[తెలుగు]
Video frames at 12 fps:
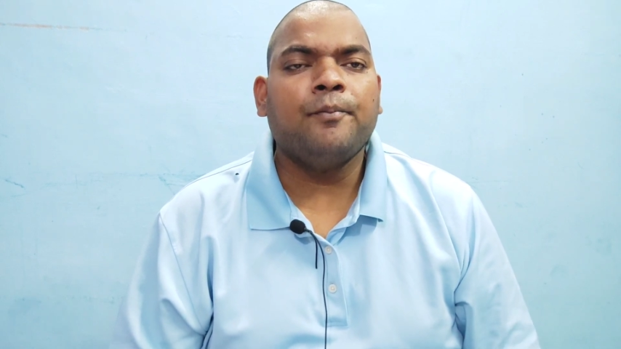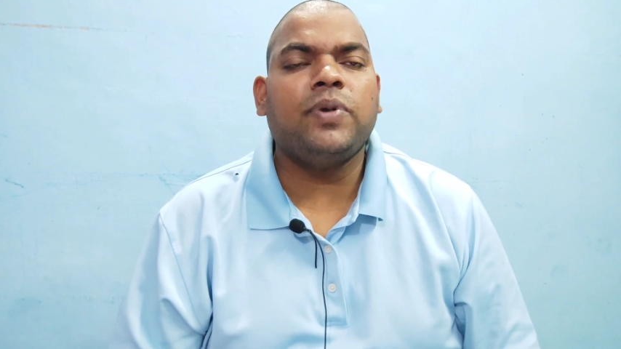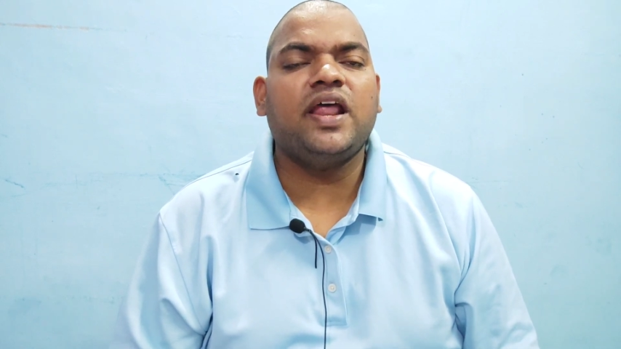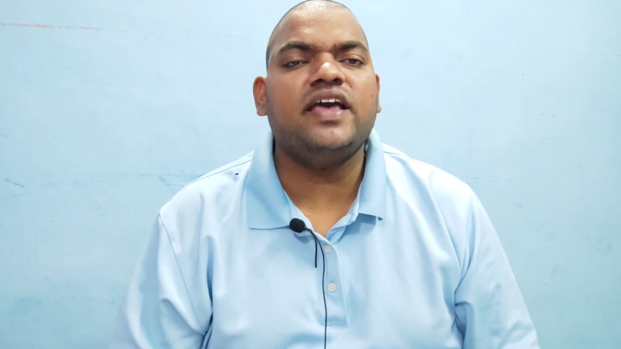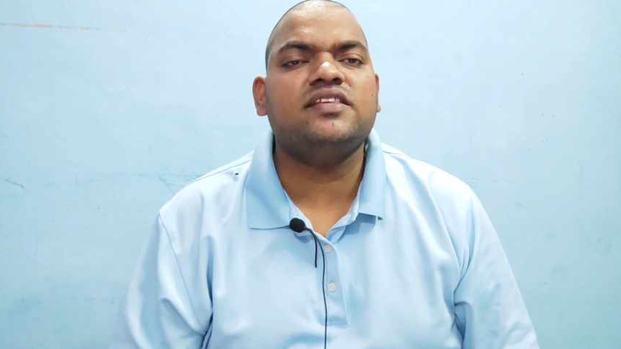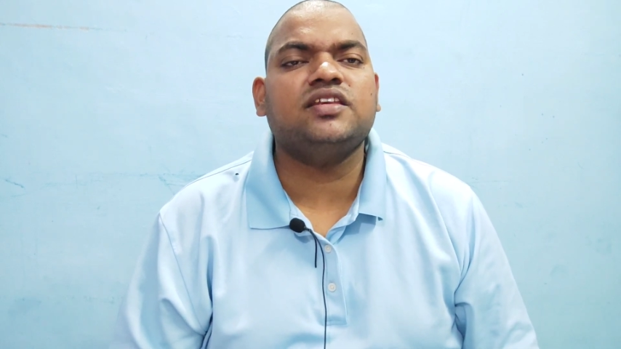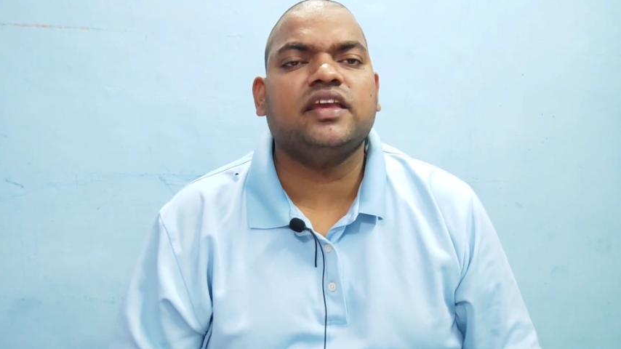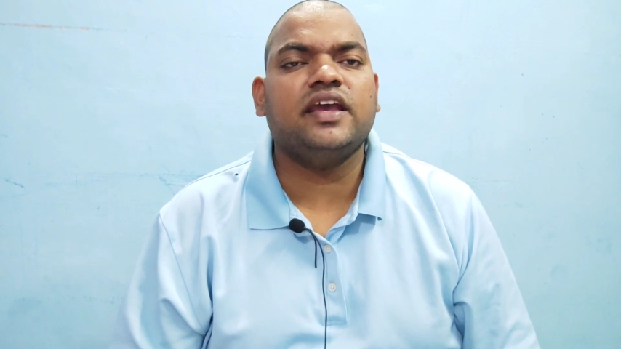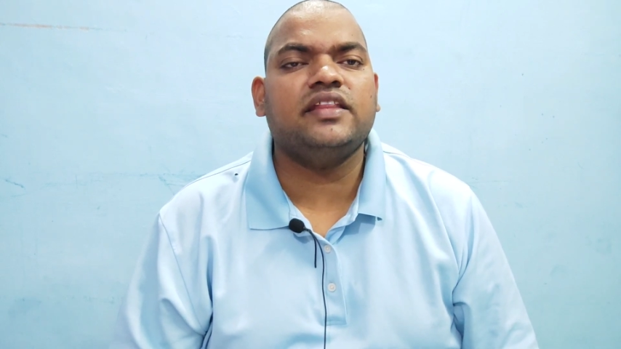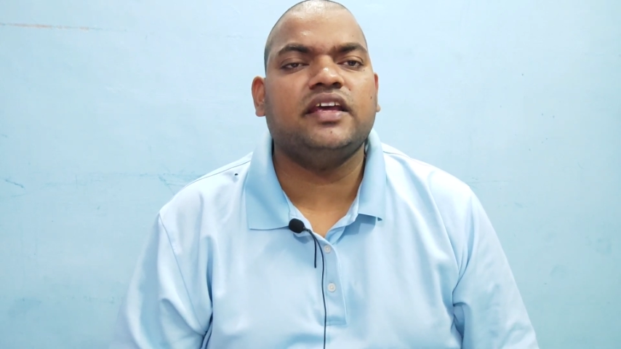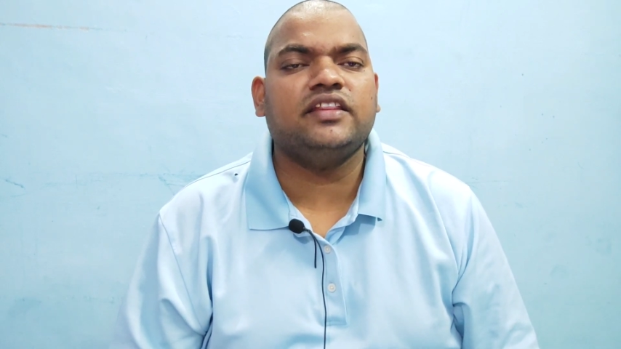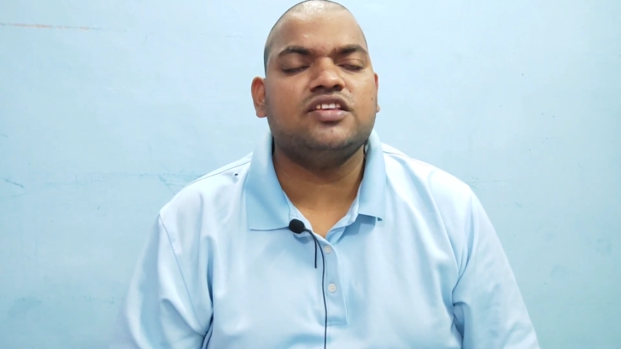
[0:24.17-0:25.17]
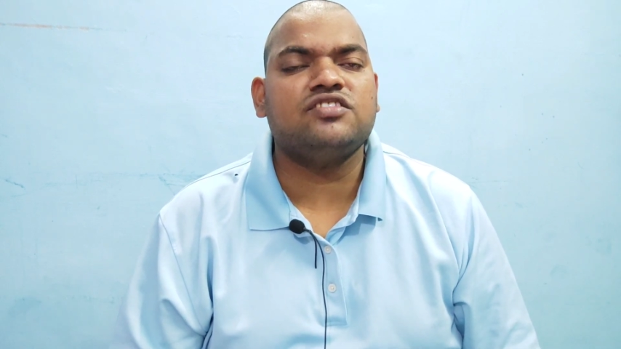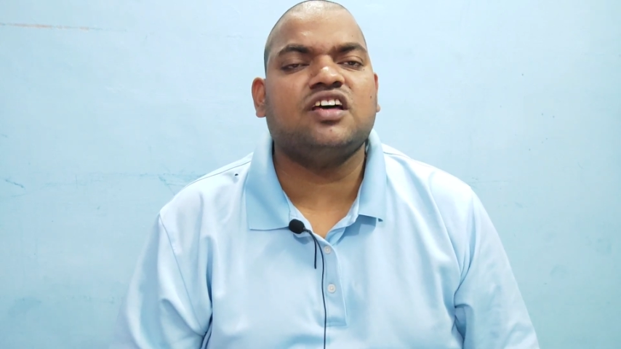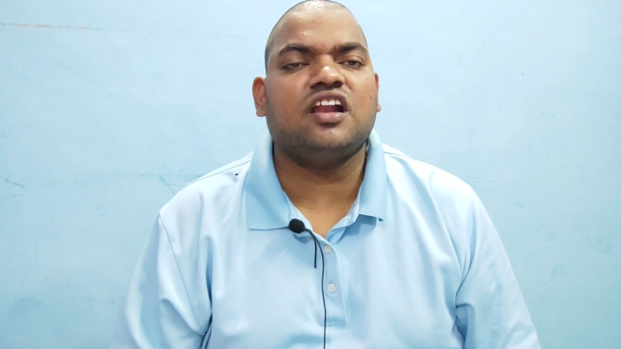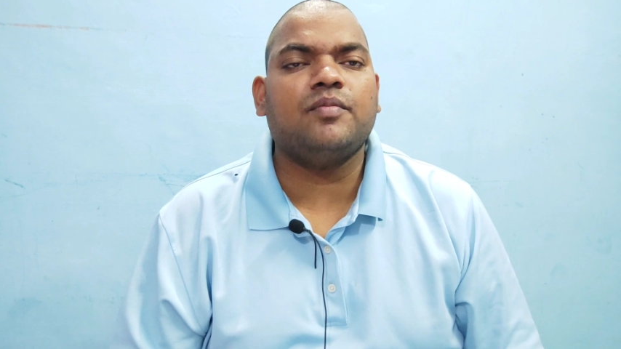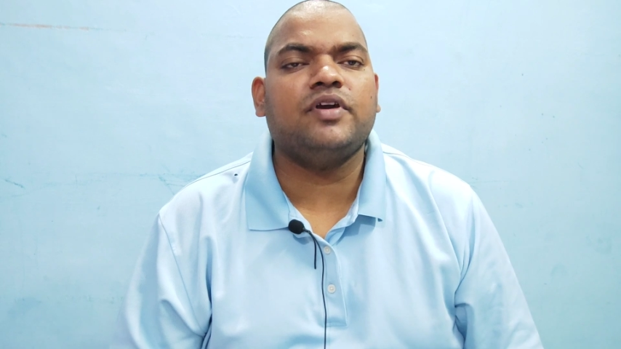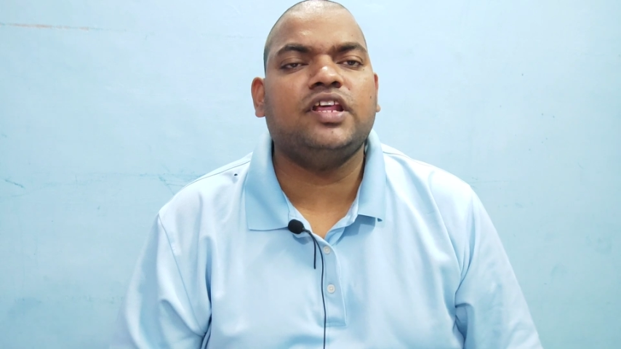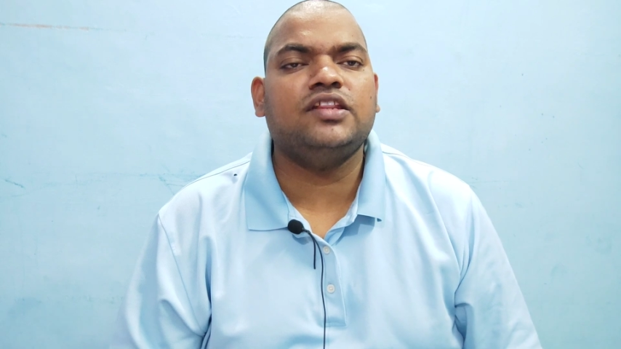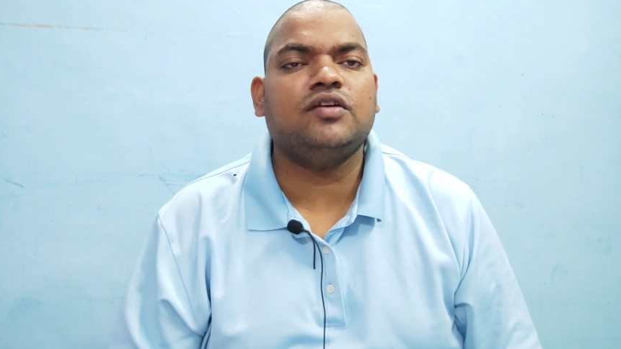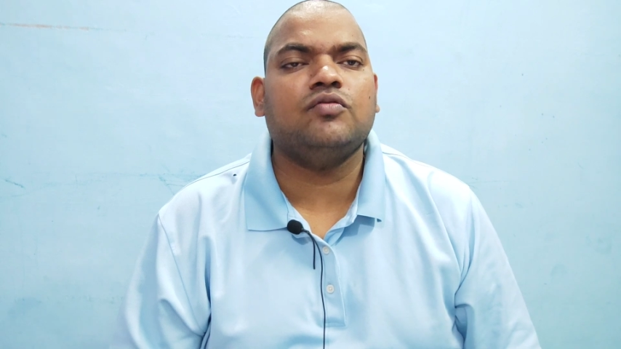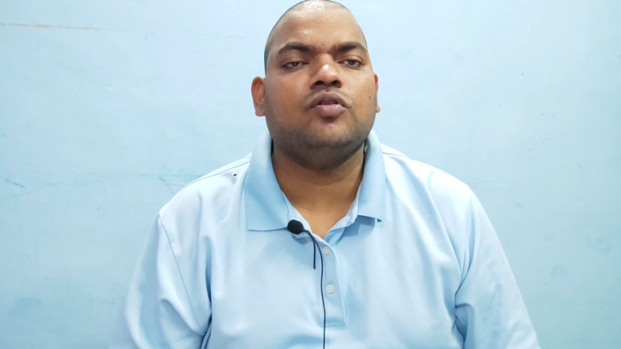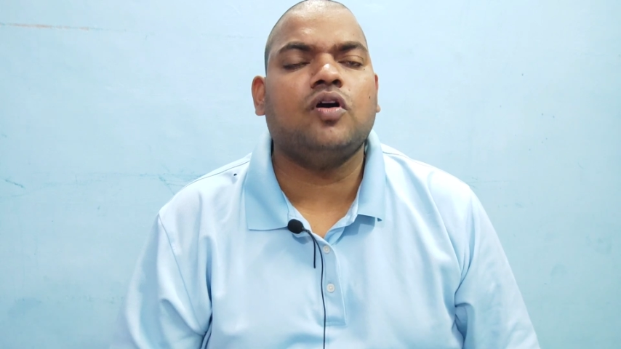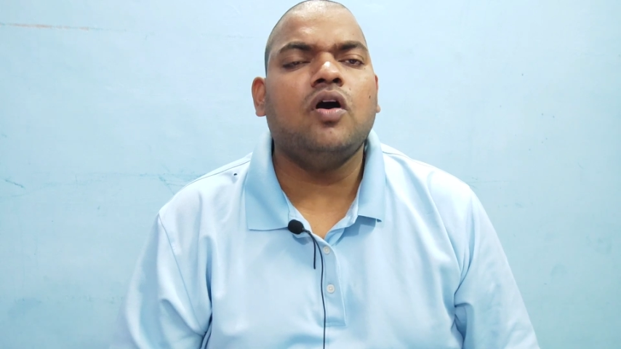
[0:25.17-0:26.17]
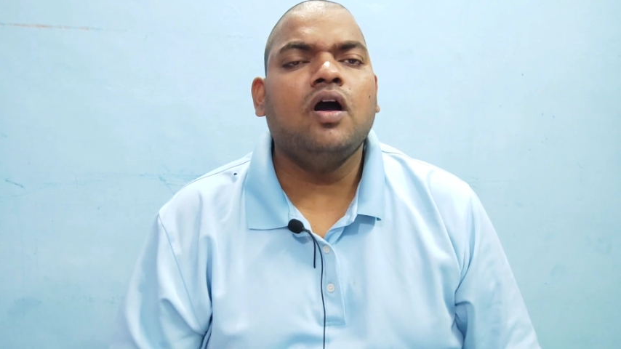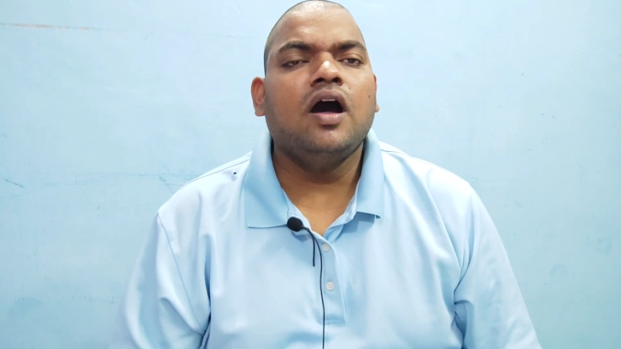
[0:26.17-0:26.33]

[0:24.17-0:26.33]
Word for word: ప్లేస్ ఏదైతే స్థలం ఏదైతే ఉందో